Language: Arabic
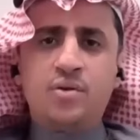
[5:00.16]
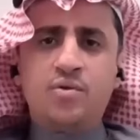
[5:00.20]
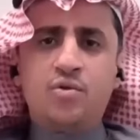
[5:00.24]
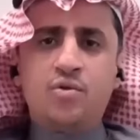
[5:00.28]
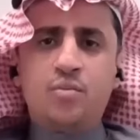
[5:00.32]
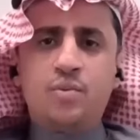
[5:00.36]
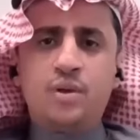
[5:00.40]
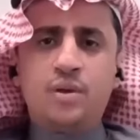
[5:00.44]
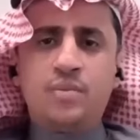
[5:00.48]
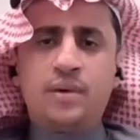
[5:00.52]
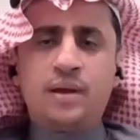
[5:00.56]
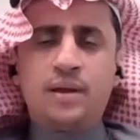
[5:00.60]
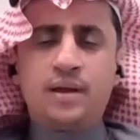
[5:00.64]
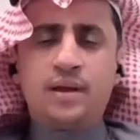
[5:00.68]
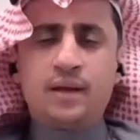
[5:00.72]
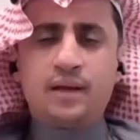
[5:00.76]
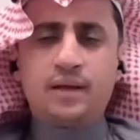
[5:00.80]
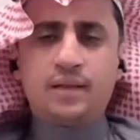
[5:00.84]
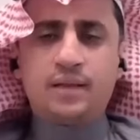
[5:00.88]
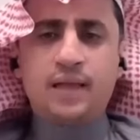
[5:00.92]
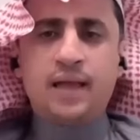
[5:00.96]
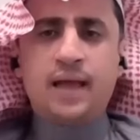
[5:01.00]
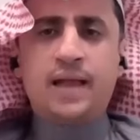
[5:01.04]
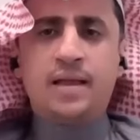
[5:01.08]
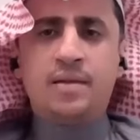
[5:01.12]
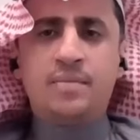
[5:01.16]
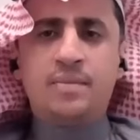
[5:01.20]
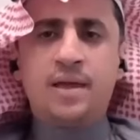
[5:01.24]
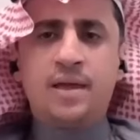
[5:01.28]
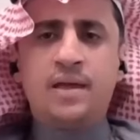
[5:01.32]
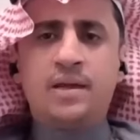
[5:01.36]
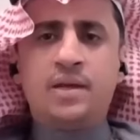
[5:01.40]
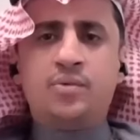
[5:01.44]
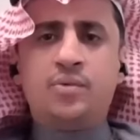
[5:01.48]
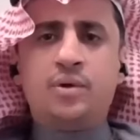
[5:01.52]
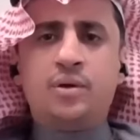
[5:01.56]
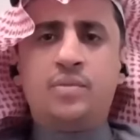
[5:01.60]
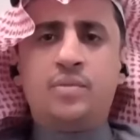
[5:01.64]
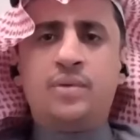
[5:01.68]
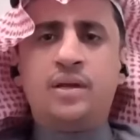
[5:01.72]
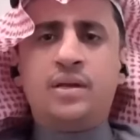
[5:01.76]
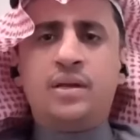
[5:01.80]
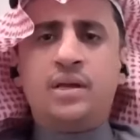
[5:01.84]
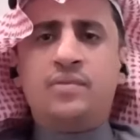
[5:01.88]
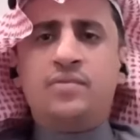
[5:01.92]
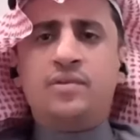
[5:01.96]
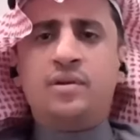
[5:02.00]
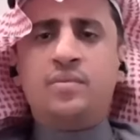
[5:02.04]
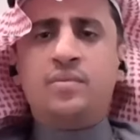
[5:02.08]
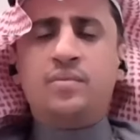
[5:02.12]
نؤمن بأن القطاع المالي
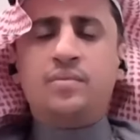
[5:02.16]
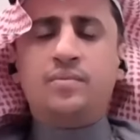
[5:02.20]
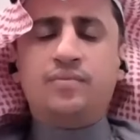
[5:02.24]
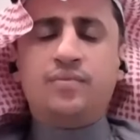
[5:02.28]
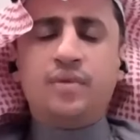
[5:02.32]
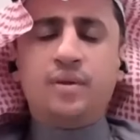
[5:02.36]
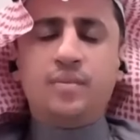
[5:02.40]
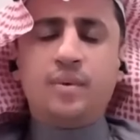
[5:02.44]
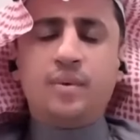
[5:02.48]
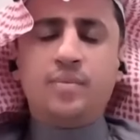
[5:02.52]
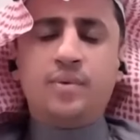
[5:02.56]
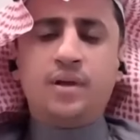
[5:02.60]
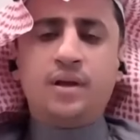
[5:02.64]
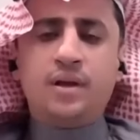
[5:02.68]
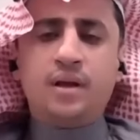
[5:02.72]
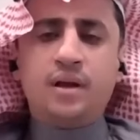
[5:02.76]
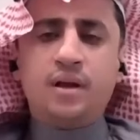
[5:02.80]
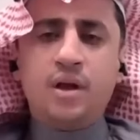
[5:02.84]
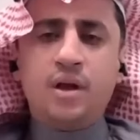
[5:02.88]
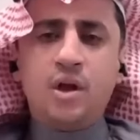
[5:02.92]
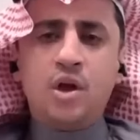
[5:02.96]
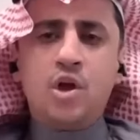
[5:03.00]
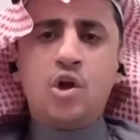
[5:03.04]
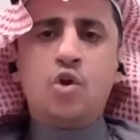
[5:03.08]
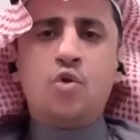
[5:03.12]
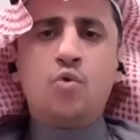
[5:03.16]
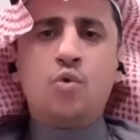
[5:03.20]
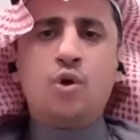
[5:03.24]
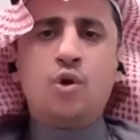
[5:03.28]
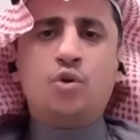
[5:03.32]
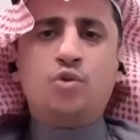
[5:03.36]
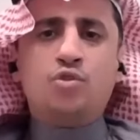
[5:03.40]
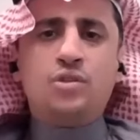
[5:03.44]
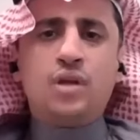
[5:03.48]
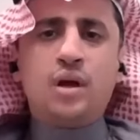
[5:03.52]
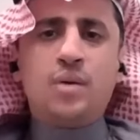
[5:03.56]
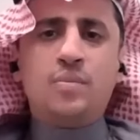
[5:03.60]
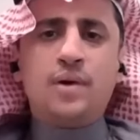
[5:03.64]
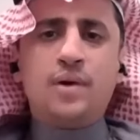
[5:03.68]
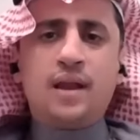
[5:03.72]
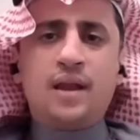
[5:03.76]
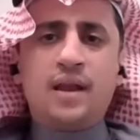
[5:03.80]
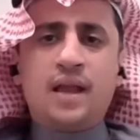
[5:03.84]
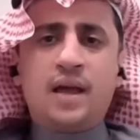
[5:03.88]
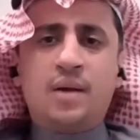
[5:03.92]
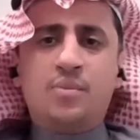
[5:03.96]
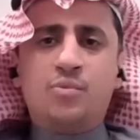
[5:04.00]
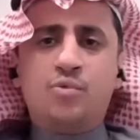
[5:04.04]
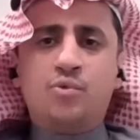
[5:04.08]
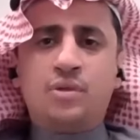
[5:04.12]
والبنكي في المملكة هو يعتبر
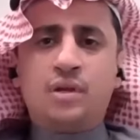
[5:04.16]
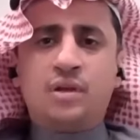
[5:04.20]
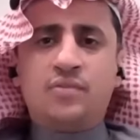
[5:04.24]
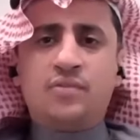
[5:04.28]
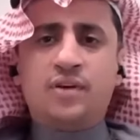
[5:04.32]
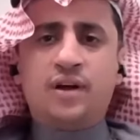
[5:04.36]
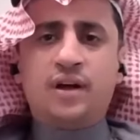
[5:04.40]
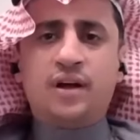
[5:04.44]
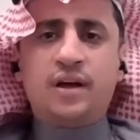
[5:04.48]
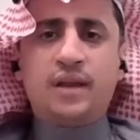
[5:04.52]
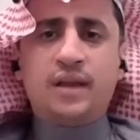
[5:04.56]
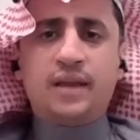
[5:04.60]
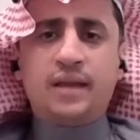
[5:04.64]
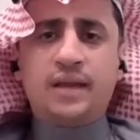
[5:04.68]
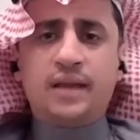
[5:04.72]
العمود الفقري